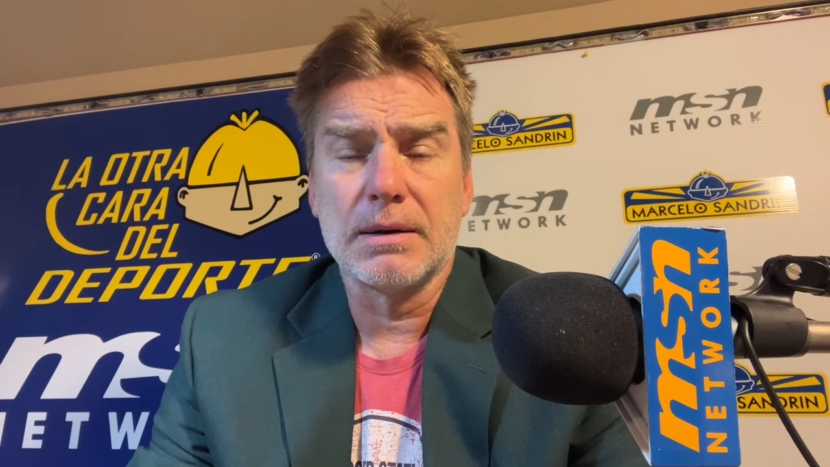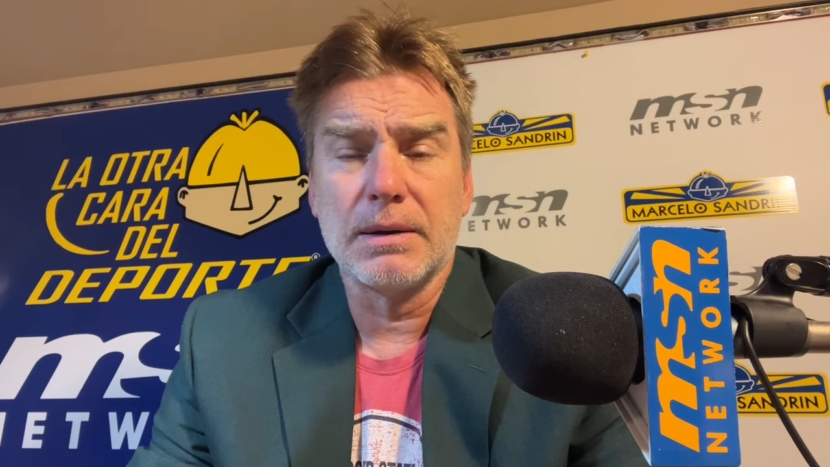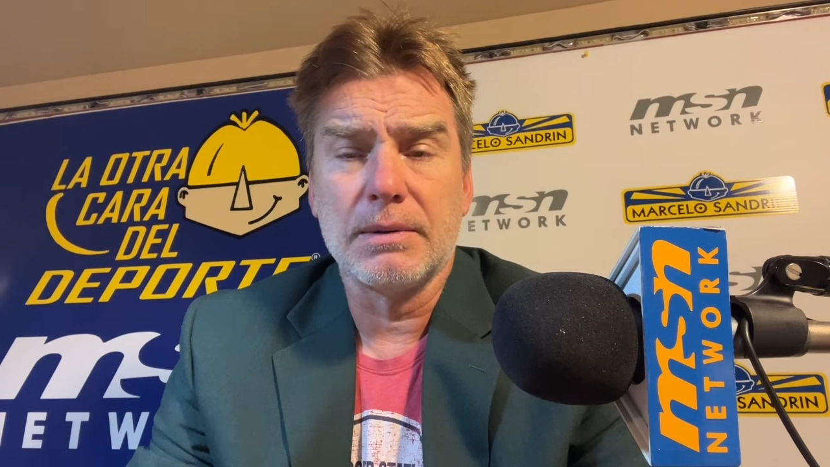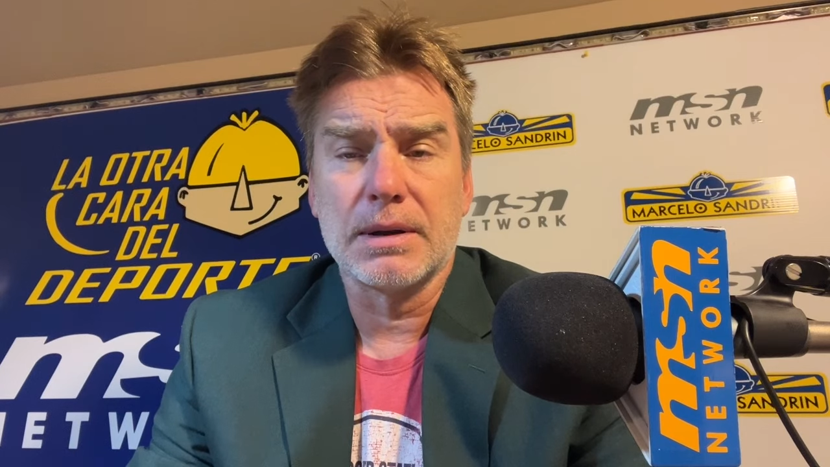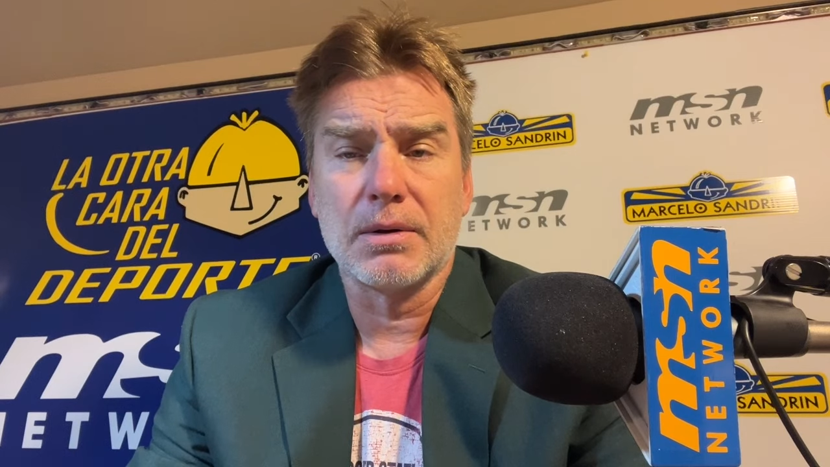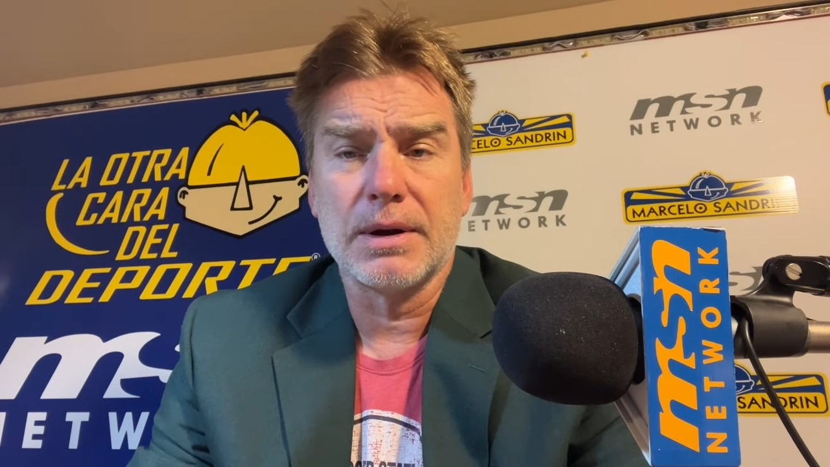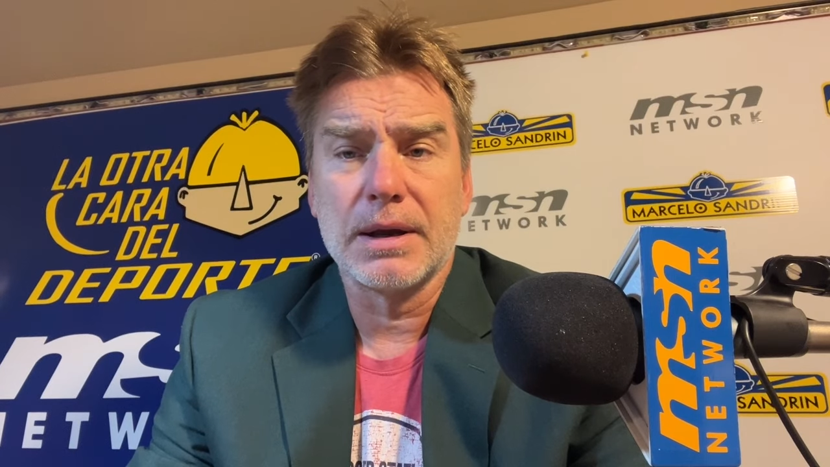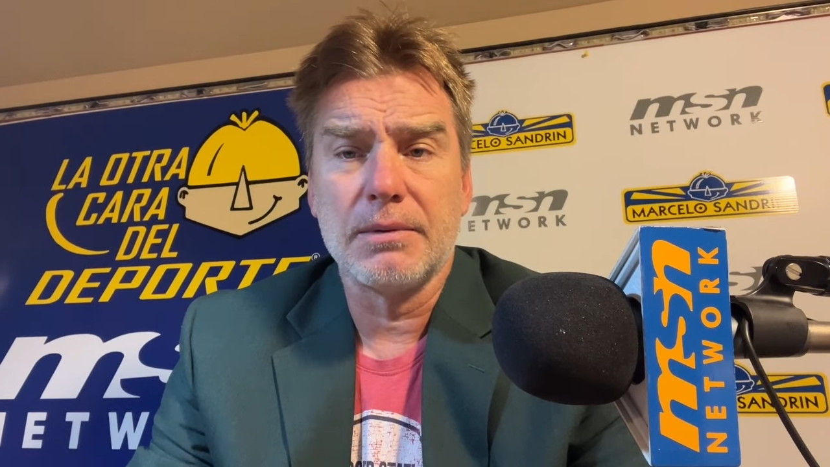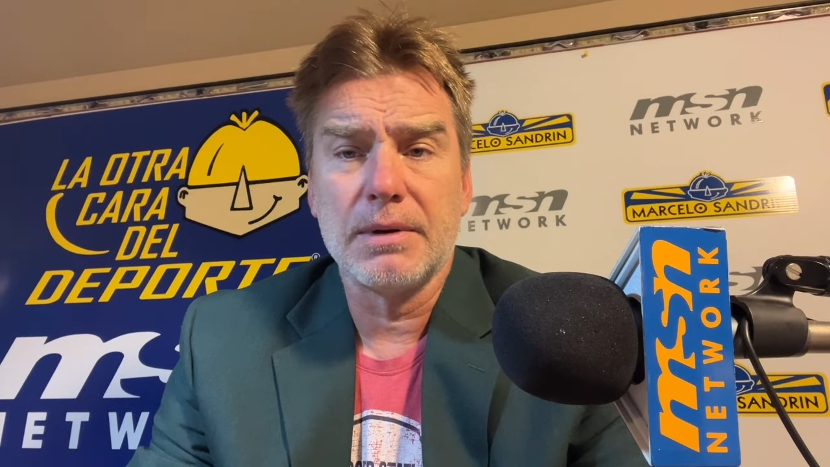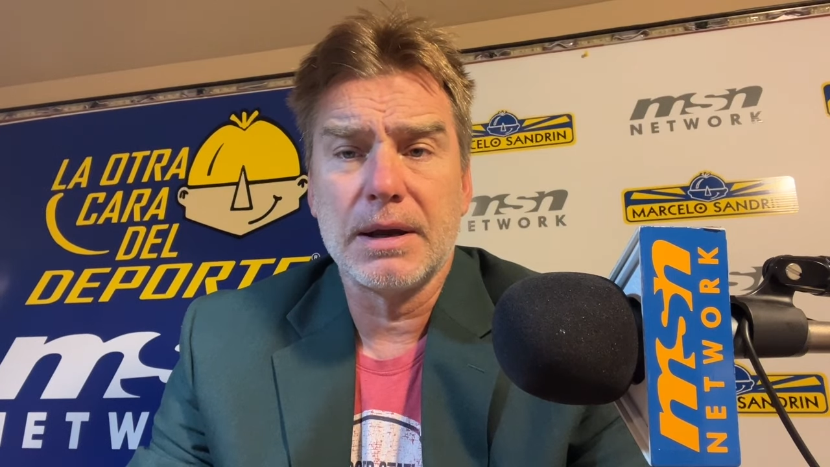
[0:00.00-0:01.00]
Libertadores
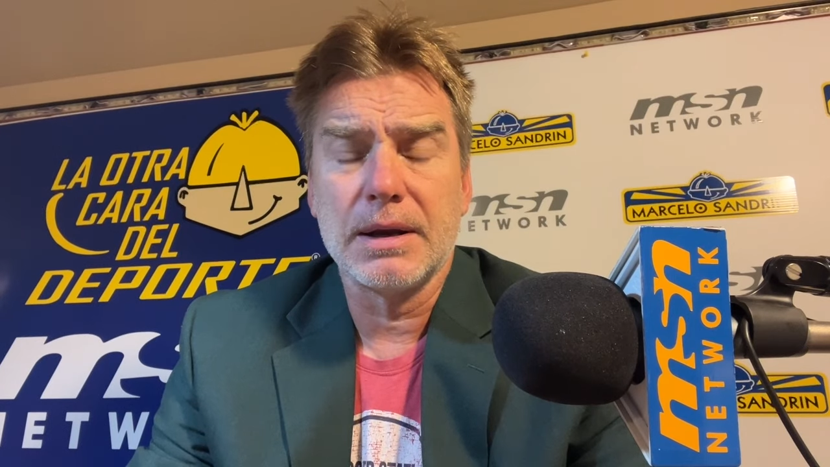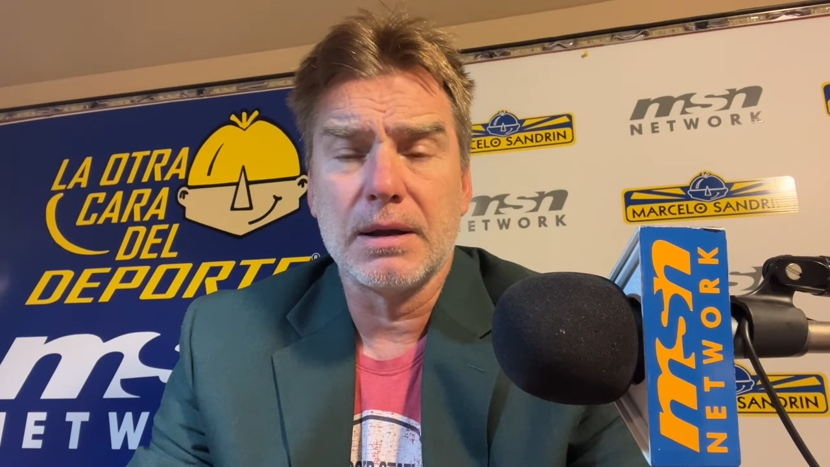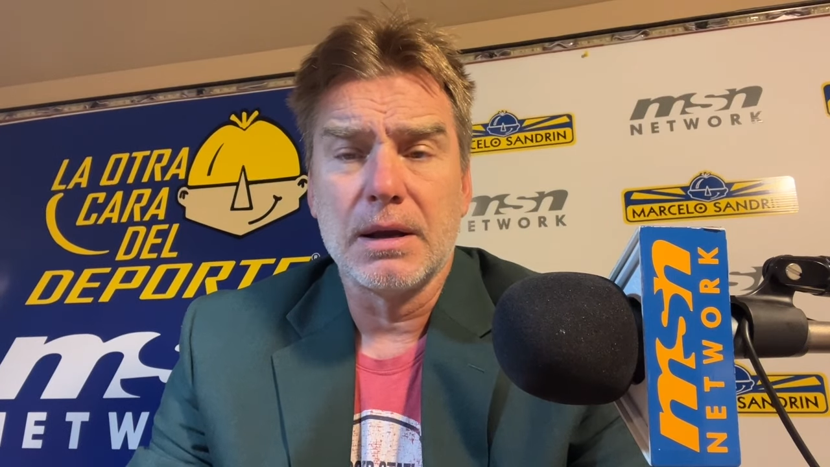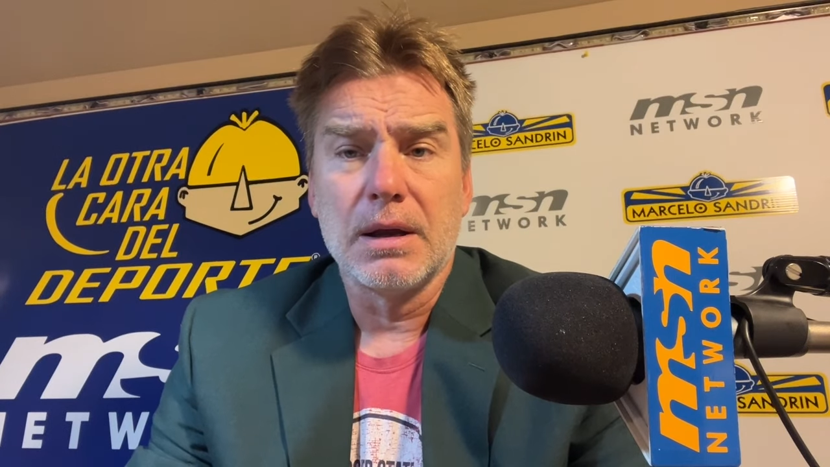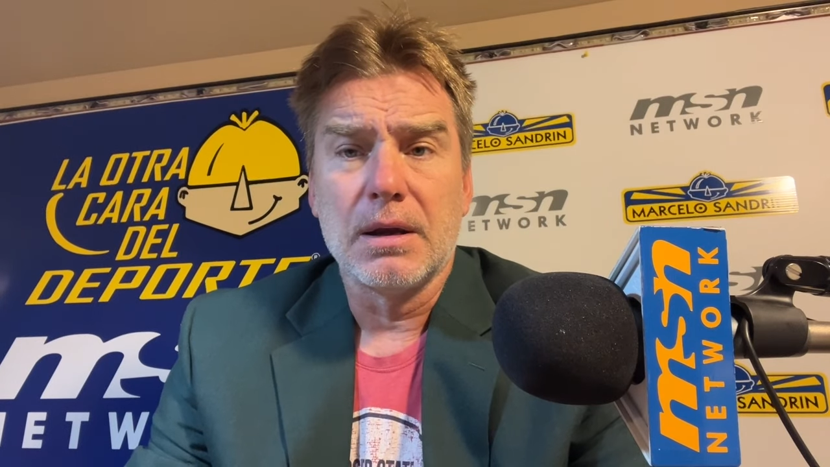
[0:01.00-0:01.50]
que viene,